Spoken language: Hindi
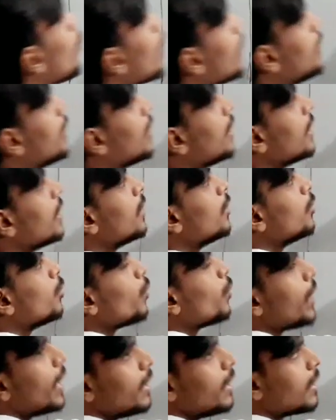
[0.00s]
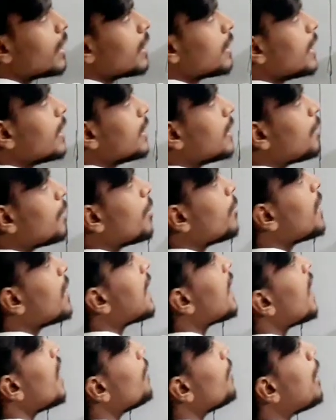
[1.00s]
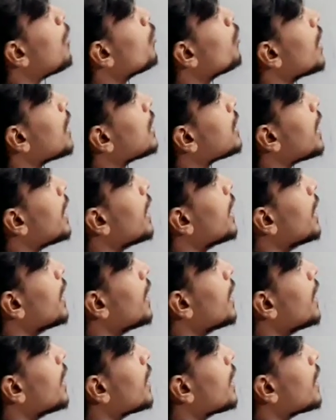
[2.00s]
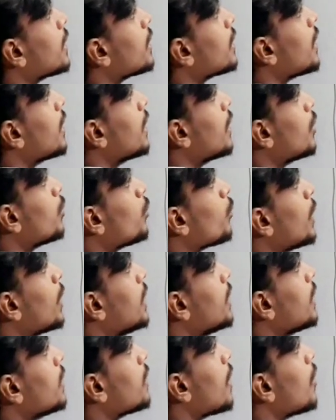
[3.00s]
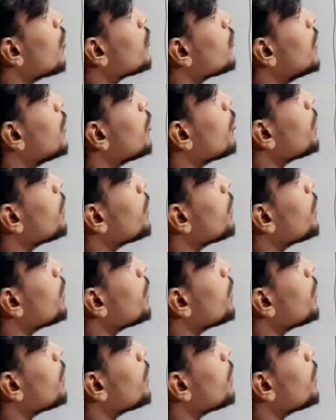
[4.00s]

क्वांटिटी इंटू रेट करते हैं तब हमारा अमाउंट आता है कितना ट्वेंटी थाउजेंड